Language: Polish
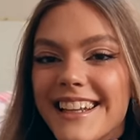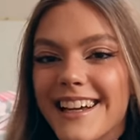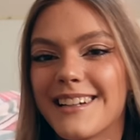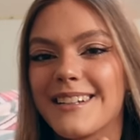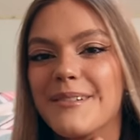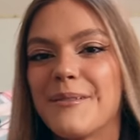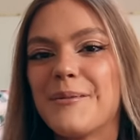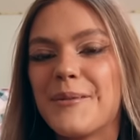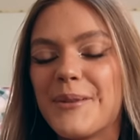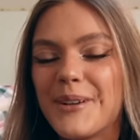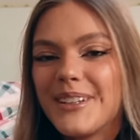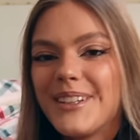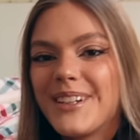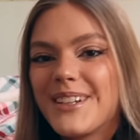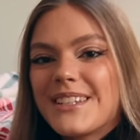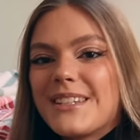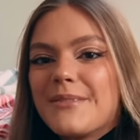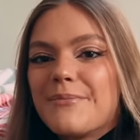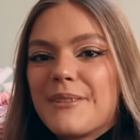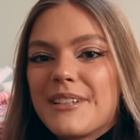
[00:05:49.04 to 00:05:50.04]
tak by, moi
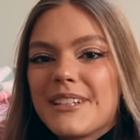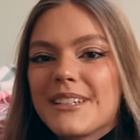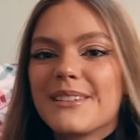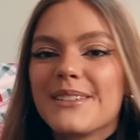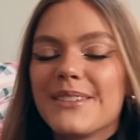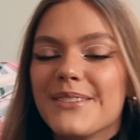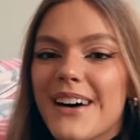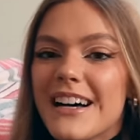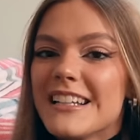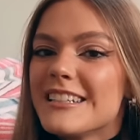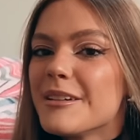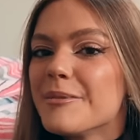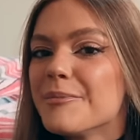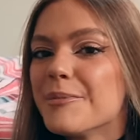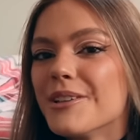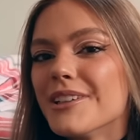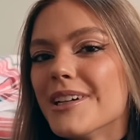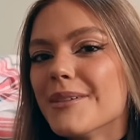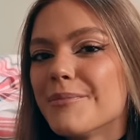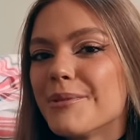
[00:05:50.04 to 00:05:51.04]
drodzy, prezentowała się
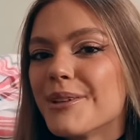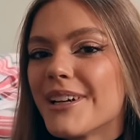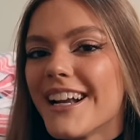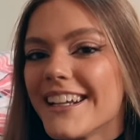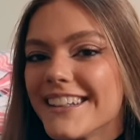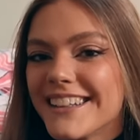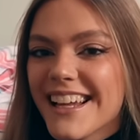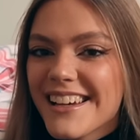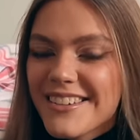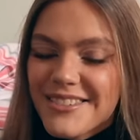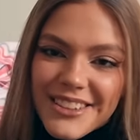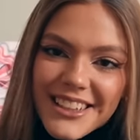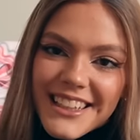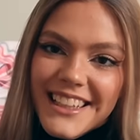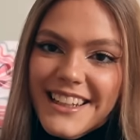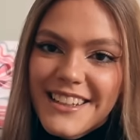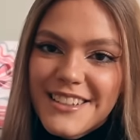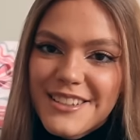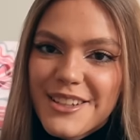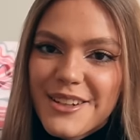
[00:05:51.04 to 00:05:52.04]
moja poranna
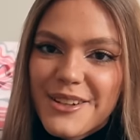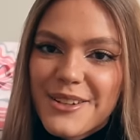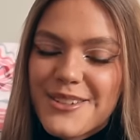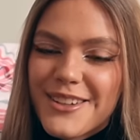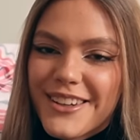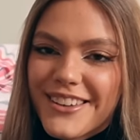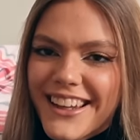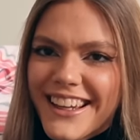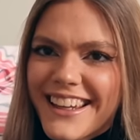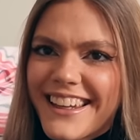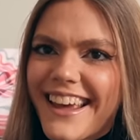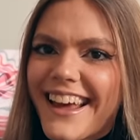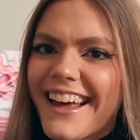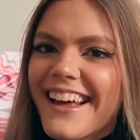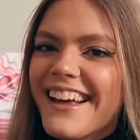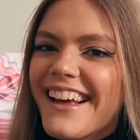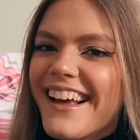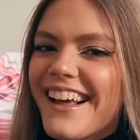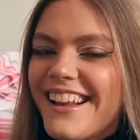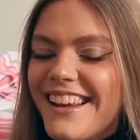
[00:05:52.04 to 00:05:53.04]
rutyna, jeśli chodzi o takie
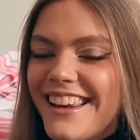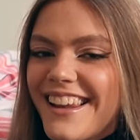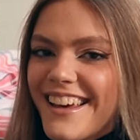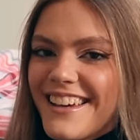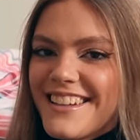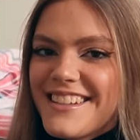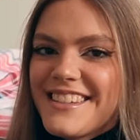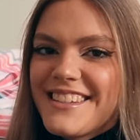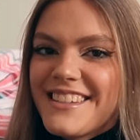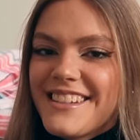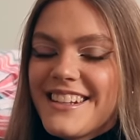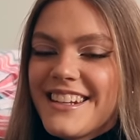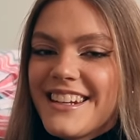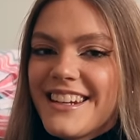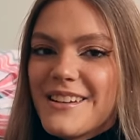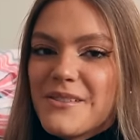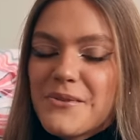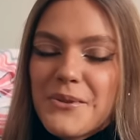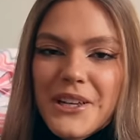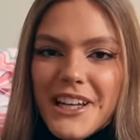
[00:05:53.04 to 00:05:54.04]

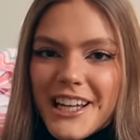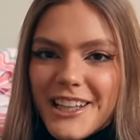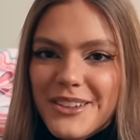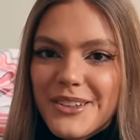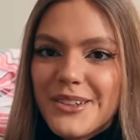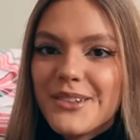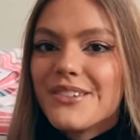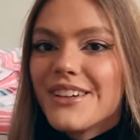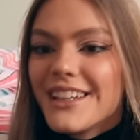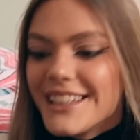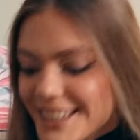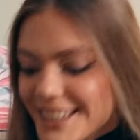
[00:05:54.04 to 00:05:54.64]
lazy weekendowe